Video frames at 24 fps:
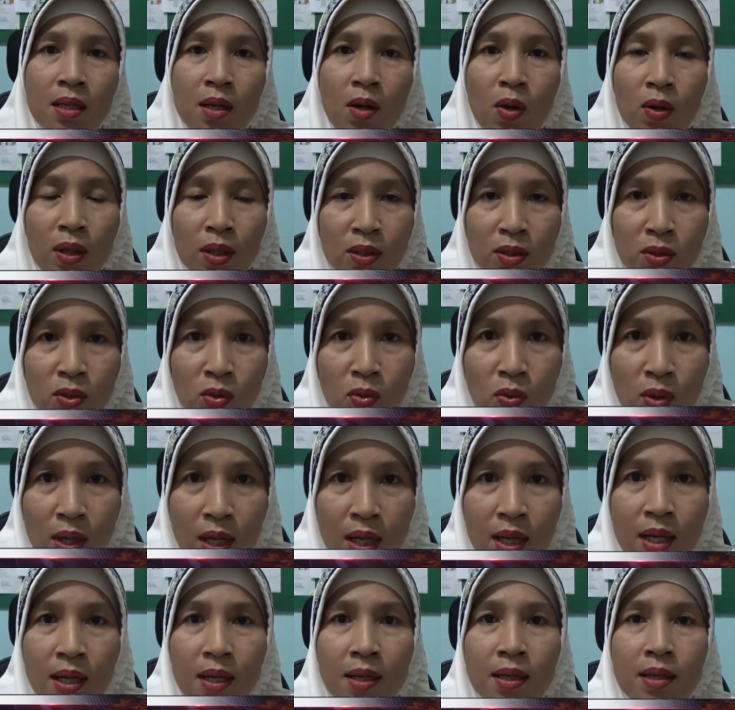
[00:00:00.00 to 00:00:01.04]
orang
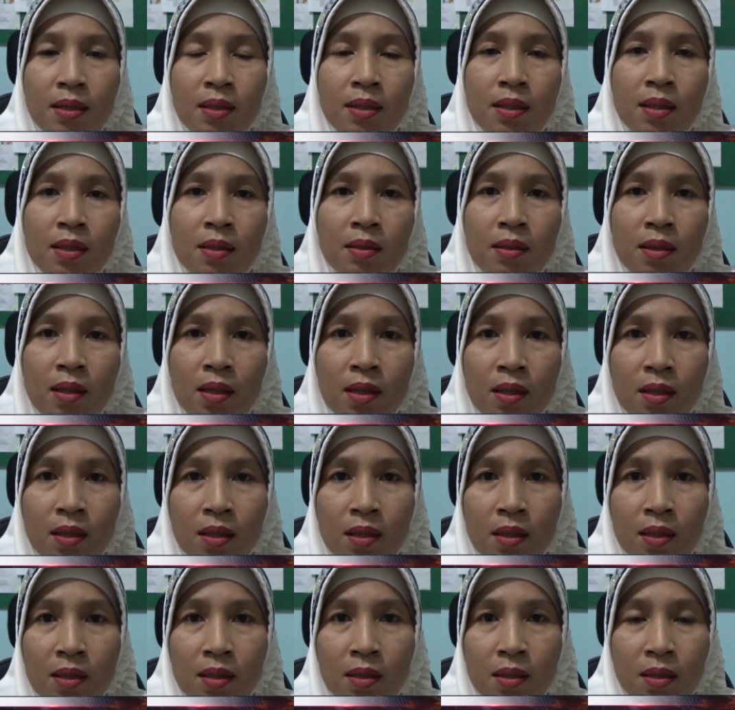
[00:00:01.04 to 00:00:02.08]
tua
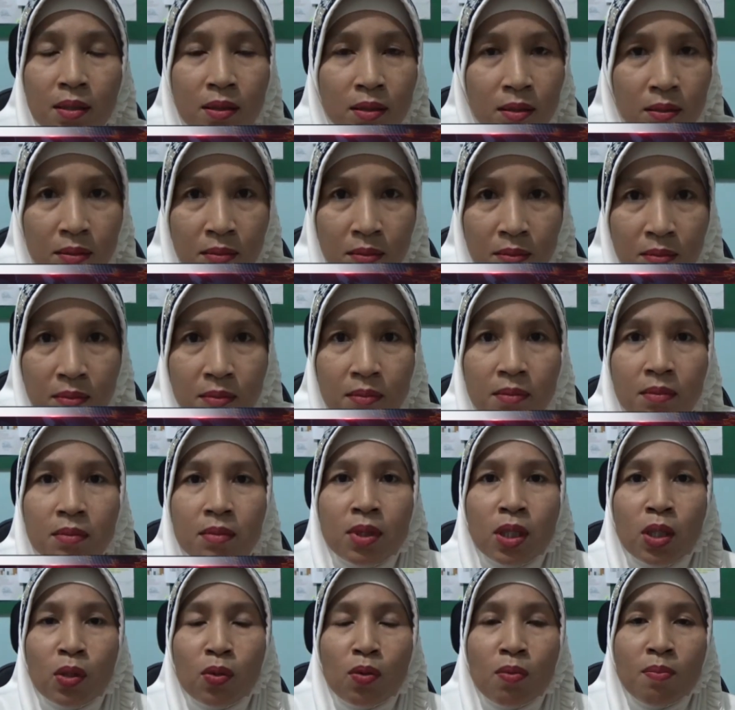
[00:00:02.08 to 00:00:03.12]
eh,
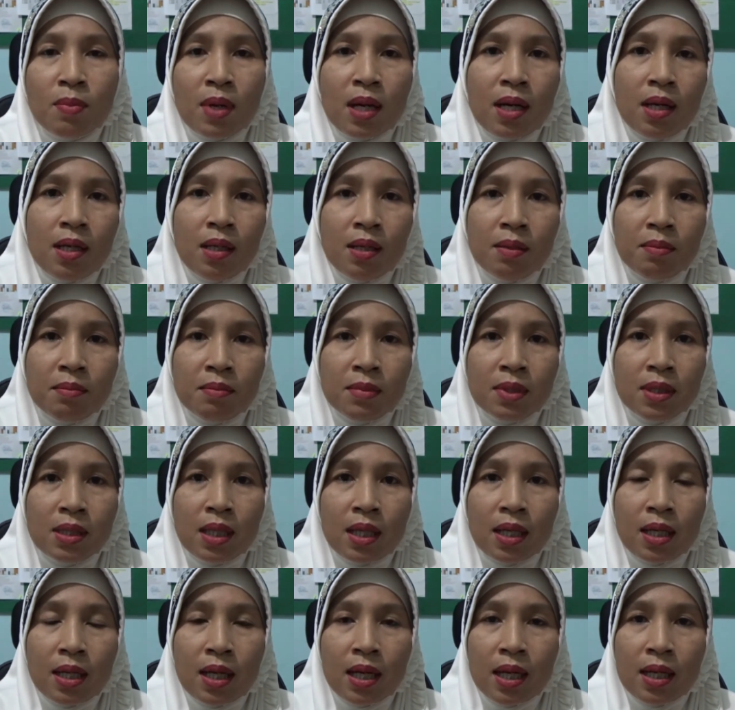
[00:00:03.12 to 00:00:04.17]
di rumah
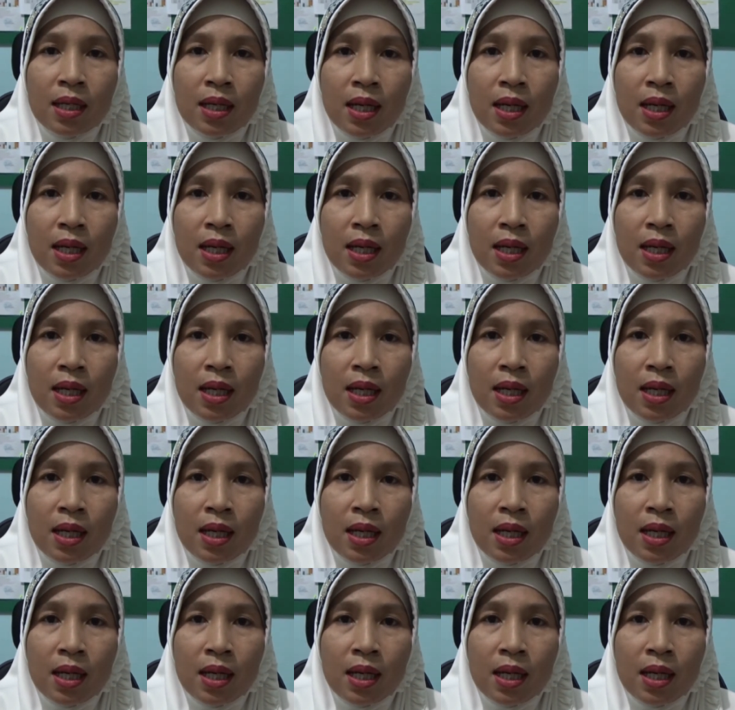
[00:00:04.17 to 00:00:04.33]
menjaga